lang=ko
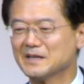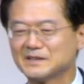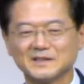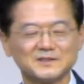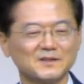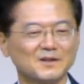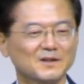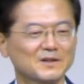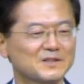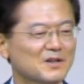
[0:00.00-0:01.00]

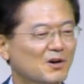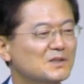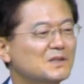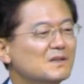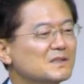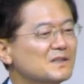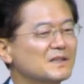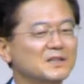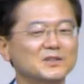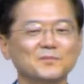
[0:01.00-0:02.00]
그래서
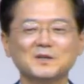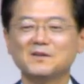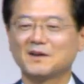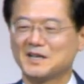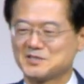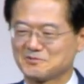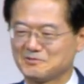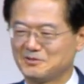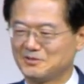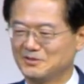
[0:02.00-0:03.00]
얼떨결에 떠밀려
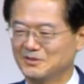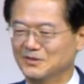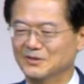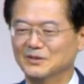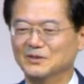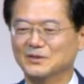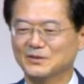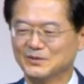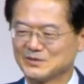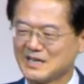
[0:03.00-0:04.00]
가지고
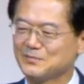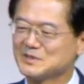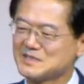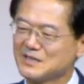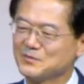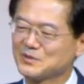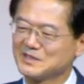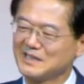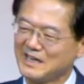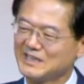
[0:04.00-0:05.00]
어, 잡은
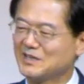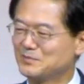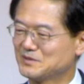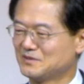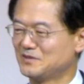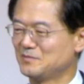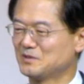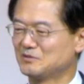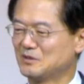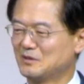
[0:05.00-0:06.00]
제목이 I have a
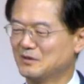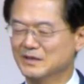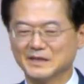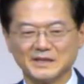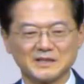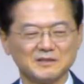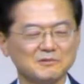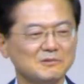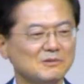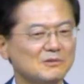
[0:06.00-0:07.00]
dream이고요.
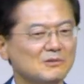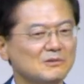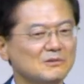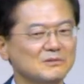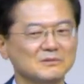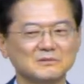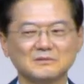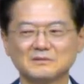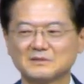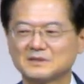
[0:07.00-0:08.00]
그리고
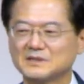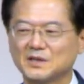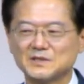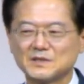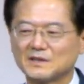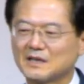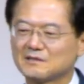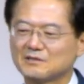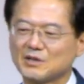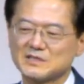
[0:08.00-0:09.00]
그 연설하는
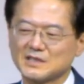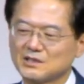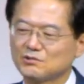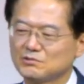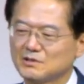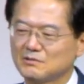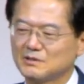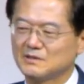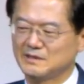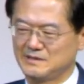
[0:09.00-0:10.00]
걸 굉장히
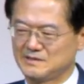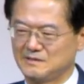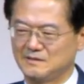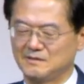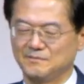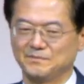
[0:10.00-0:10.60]
두려워했어요.